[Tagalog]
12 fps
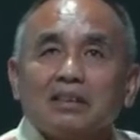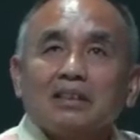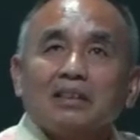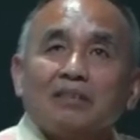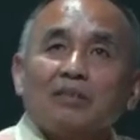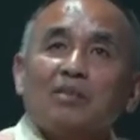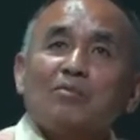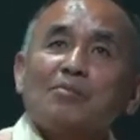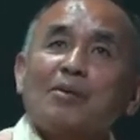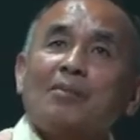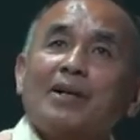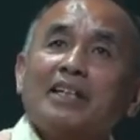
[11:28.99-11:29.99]
huwag mong
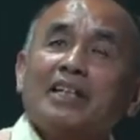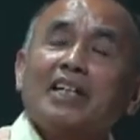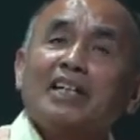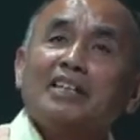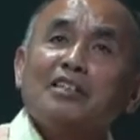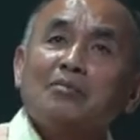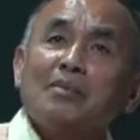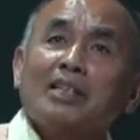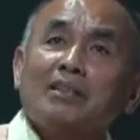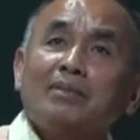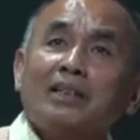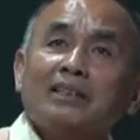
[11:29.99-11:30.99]
pabayaan yung mga
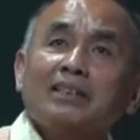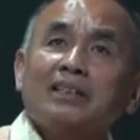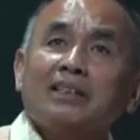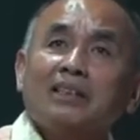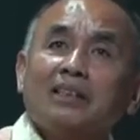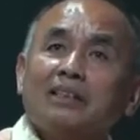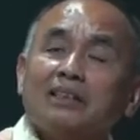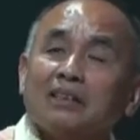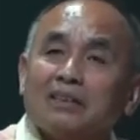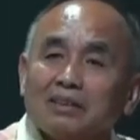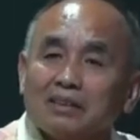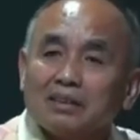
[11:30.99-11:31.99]
bata.
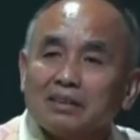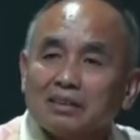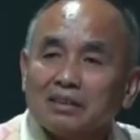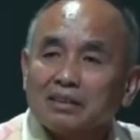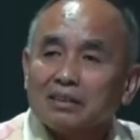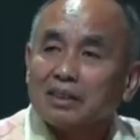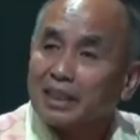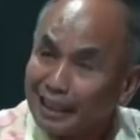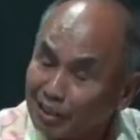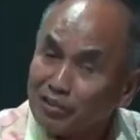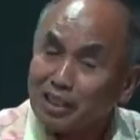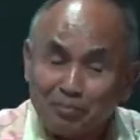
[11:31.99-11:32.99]

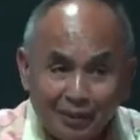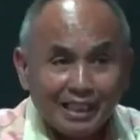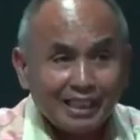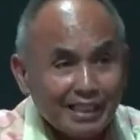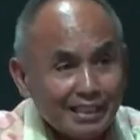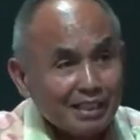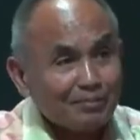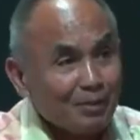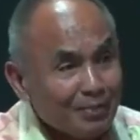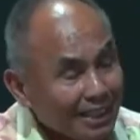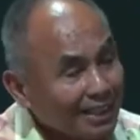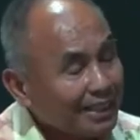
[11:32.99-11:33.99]
Ganon ang bilin ng
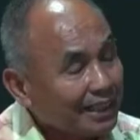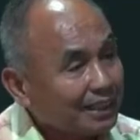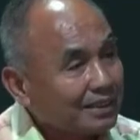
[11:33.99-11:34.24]
pamilya eh.